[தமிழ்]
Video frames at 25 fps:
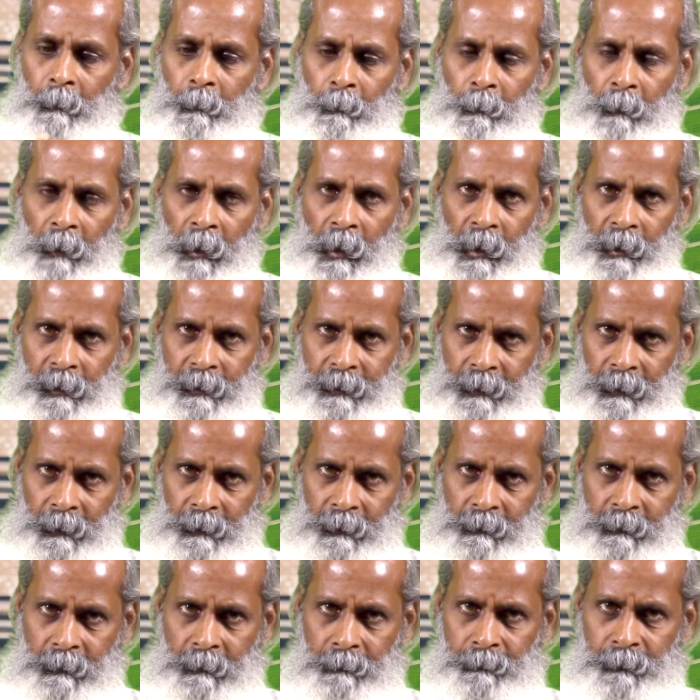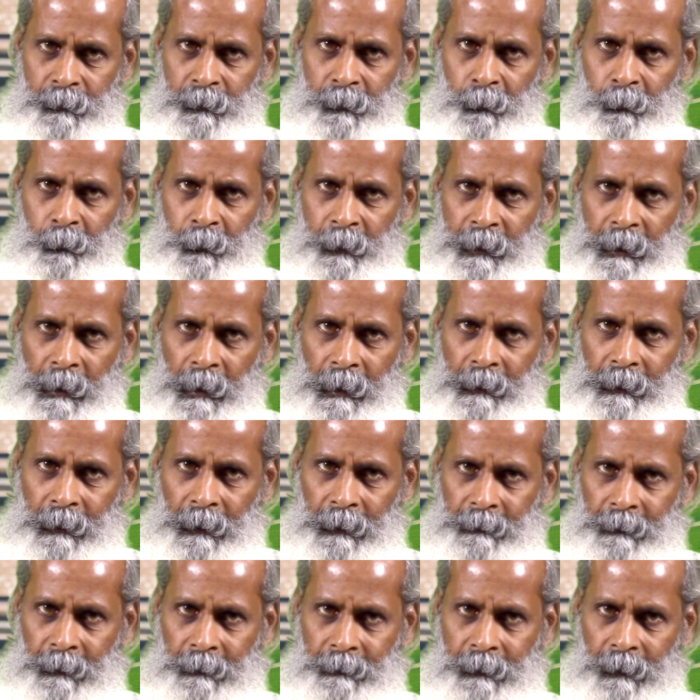மாடுகளுக்கும் யூரியா
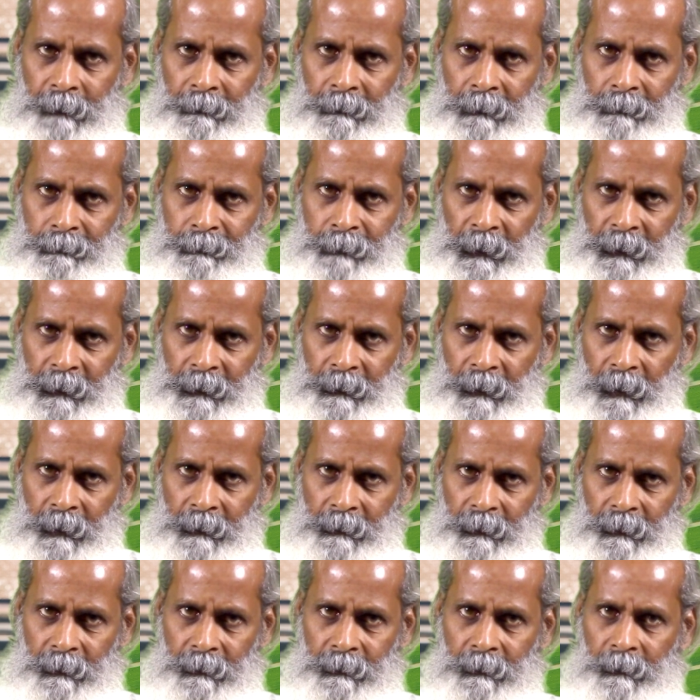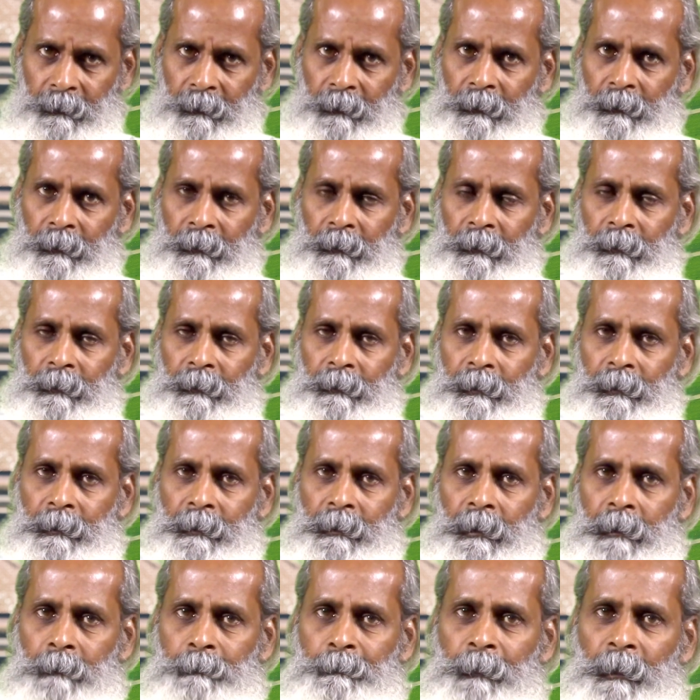கலந்த தீவனம் தருகிறார்கள்
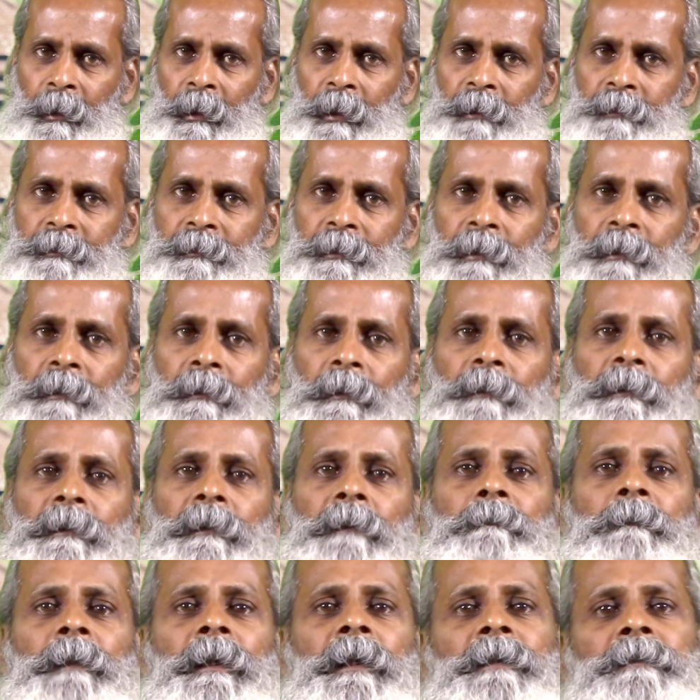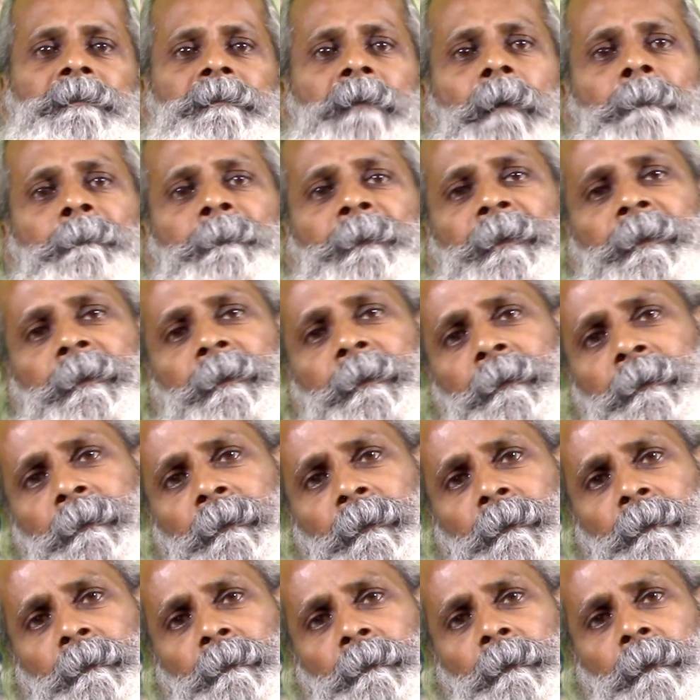நீங்கள் பால் தயிர் அதிகமாக
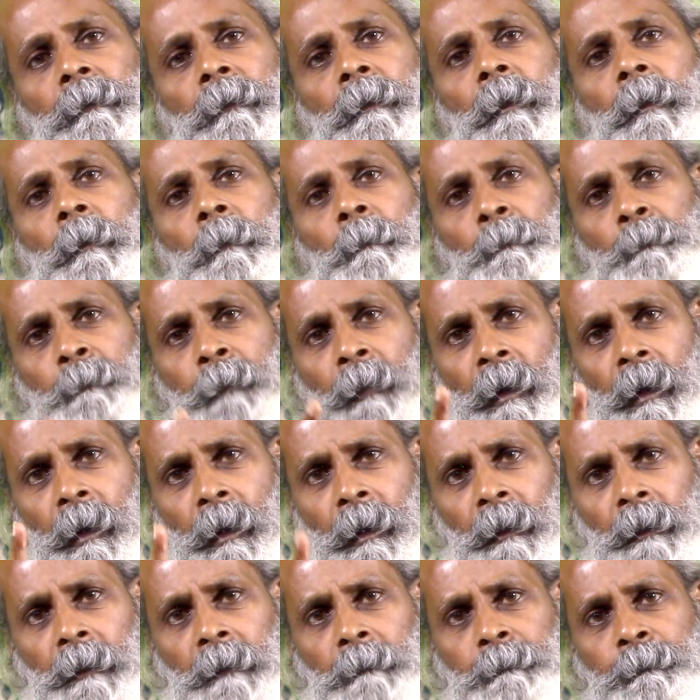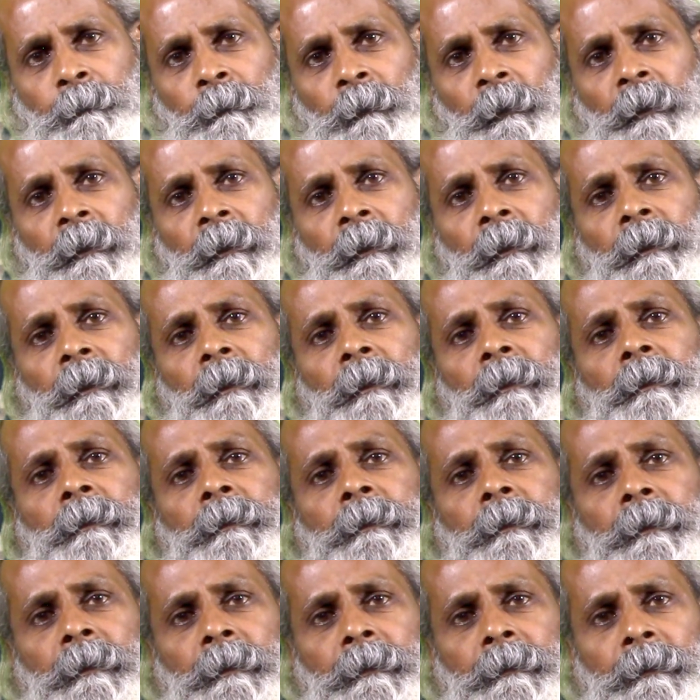சாப்பிடுகிறீர்கள் பால் பொருள்களில்
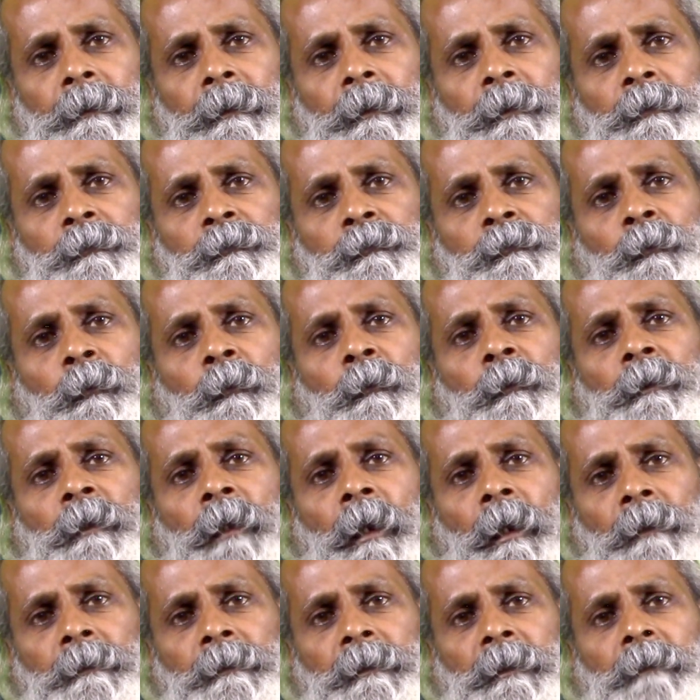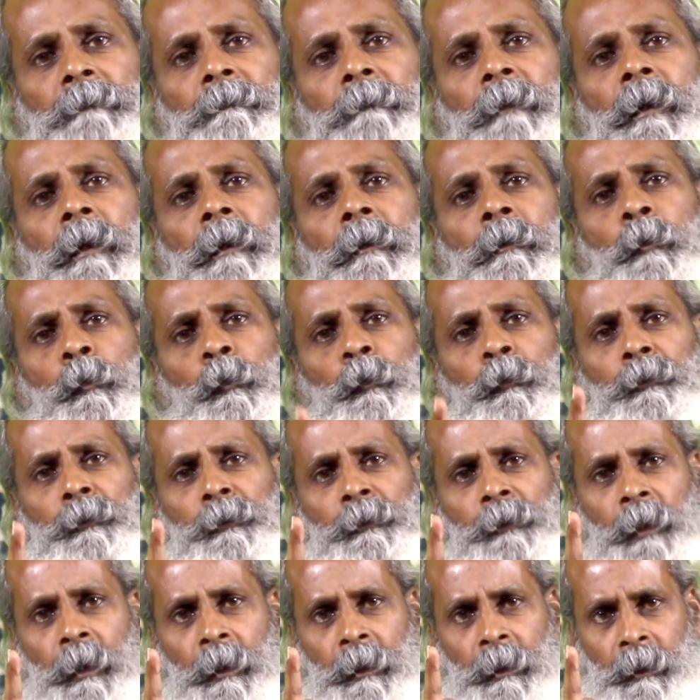கிட்னி ஸ்டோன் அதிகமாக
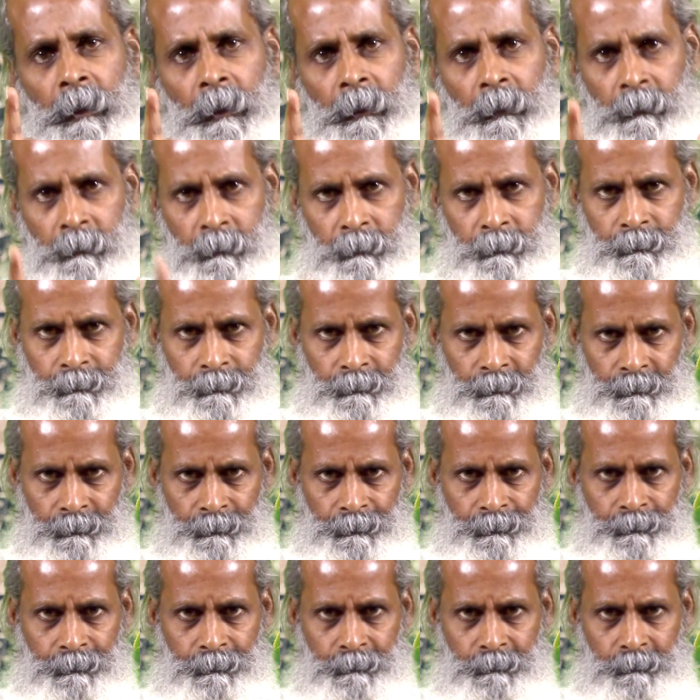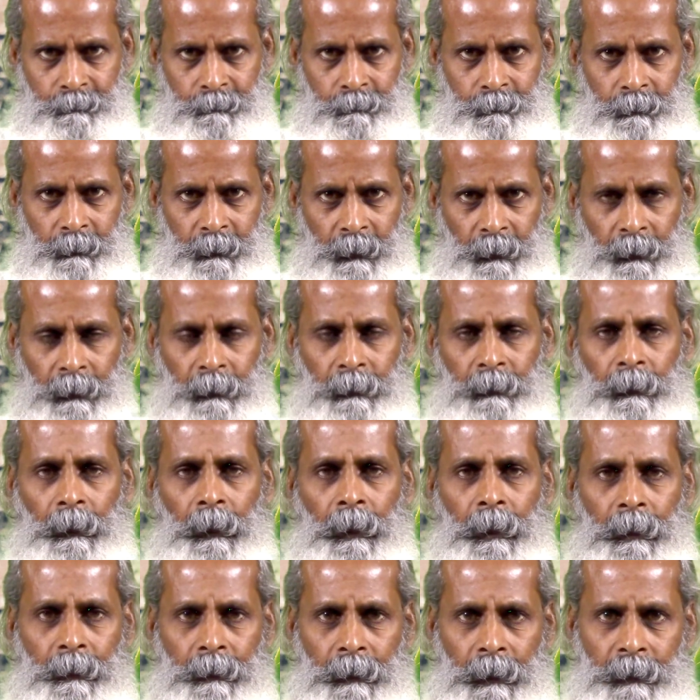உண்டாகும் இது
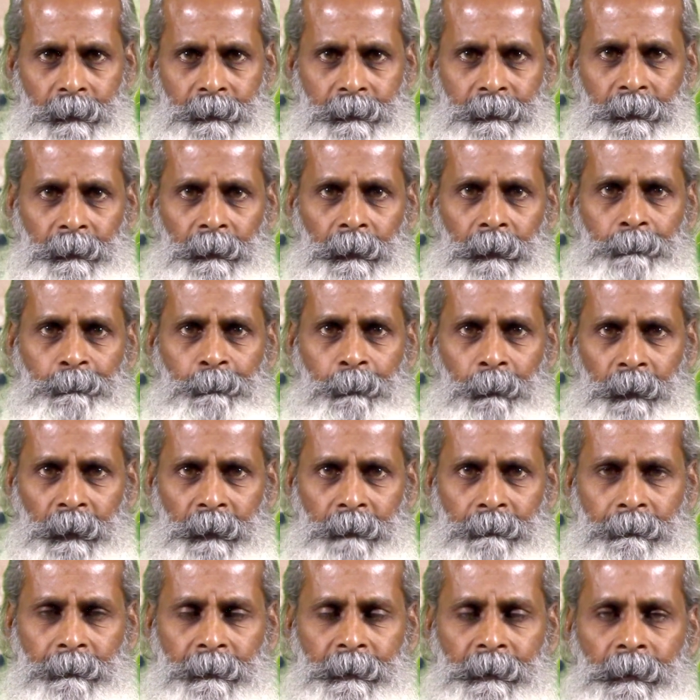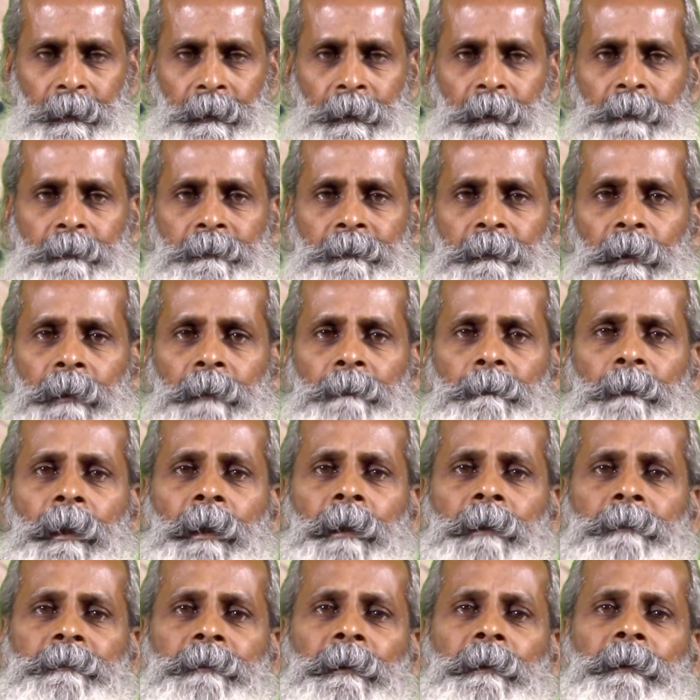ஆராய்ச்சியில் புள்ளி விவரங்களில்
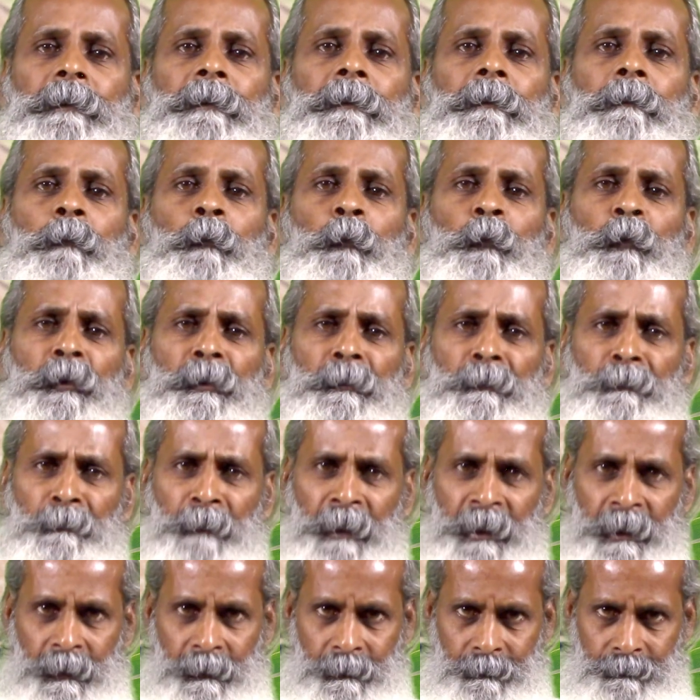தெளிவாக தெரிகிற உண்மை